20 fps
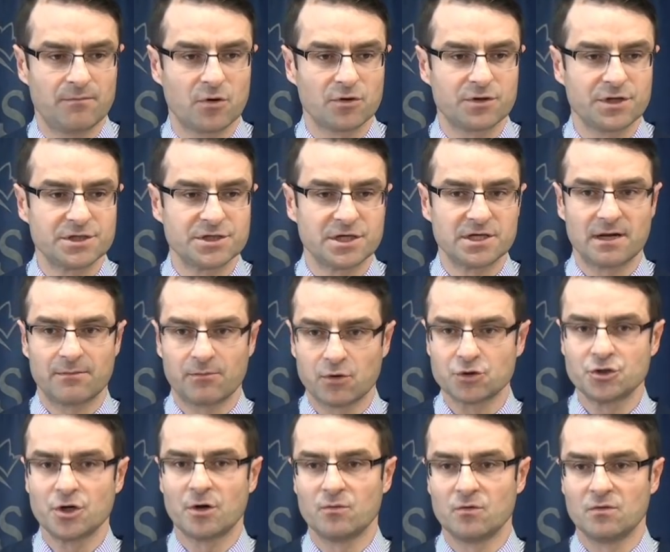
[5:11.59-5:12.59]
podniesienia
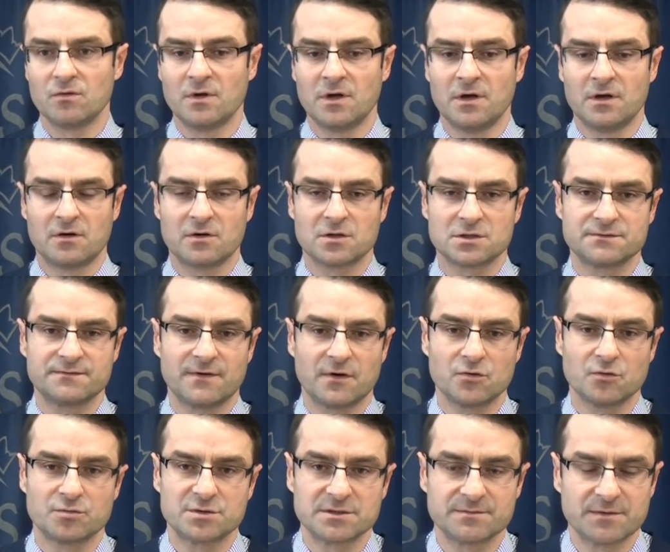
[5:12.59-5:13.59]
poziomu
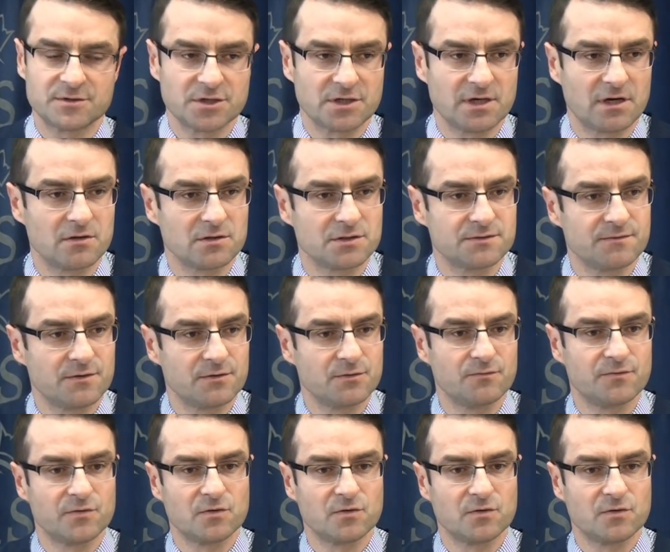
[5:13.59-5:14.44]
rozwoju, przyspieszenia rozwoju,